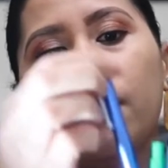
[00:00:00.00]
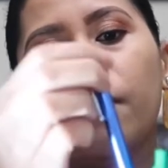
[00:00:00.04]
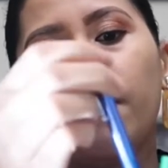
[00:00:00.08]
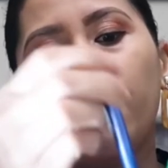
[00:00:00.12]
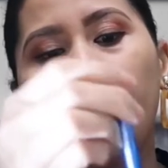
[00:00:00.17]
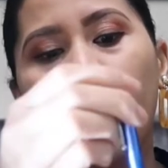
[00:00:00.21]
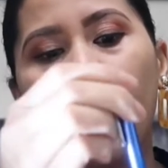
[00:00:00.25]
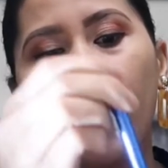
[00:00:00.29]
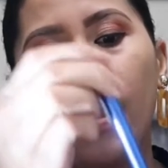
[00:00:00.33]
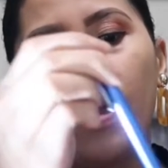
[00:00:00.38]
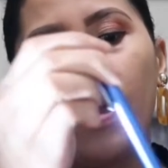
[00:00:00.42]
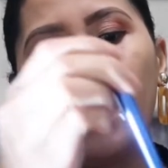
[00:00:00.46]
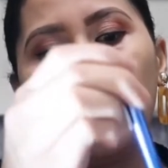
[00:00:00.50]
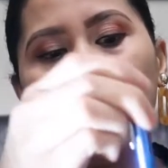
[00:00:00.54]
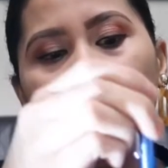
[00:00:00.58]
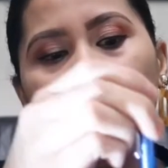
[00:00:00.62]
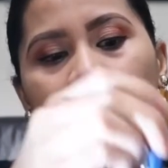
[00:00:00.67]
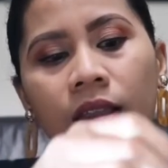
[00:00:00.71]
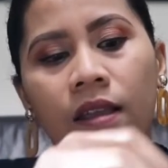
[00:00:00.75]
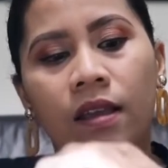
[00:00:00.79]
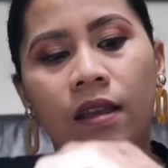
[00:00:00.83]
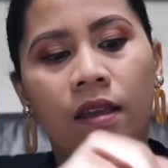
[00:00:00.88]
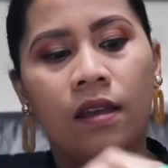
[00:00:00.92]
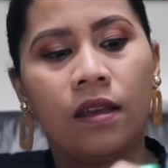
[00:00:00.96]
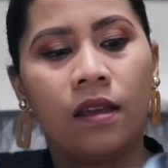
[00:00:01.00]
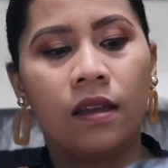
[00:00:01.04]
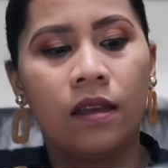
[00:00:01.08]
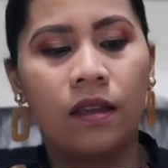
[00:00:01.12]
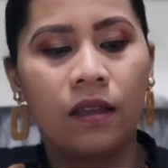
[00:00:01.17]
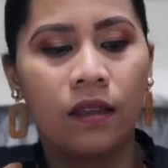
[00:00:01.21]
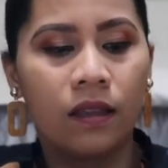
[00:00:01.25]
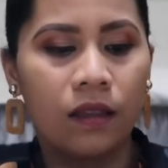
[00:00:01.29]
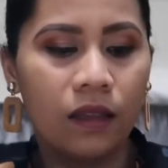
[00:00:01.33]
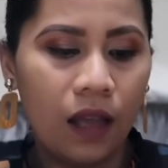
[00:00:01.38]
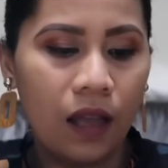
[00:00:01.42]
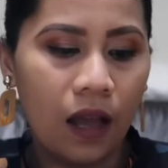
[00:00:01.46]
Pen.
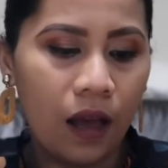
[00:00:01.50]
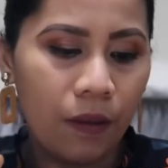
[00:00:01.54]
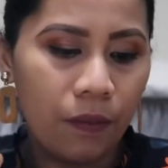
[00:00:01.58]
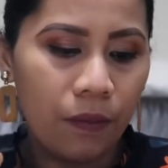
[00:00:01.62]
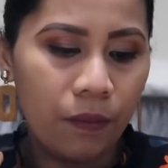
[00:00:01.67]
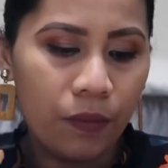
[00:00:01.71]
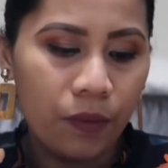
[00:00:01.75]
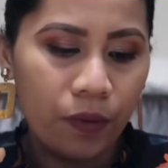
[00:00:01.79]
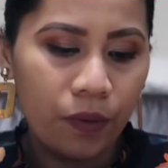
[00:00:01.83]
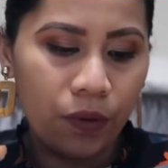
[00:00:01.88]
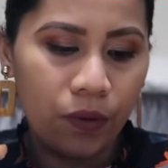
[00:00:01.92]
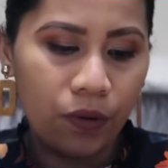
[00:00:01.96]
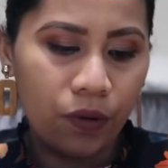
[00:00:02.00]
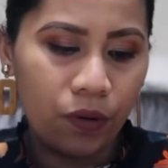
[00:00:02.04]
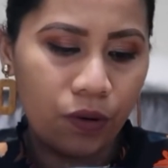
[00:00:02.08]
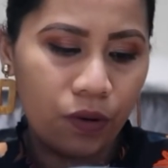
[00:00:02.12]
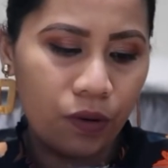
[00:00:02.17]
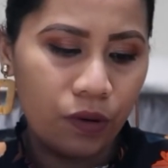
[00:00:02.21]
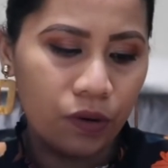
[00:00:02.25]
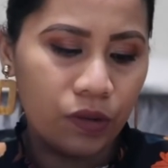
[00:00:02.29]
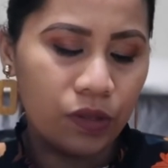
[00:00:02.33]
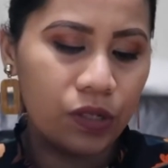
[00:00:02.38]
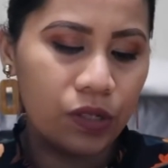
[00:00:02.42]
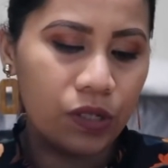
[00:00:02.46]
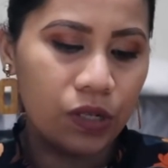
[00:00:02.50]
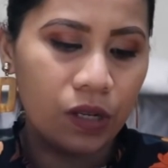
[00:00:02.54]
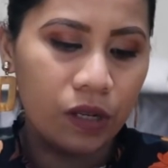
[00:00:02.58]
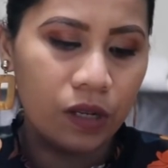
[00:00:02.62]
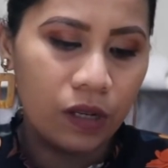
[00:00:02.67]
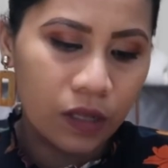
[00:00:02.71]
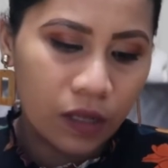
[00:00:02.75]
Tapos,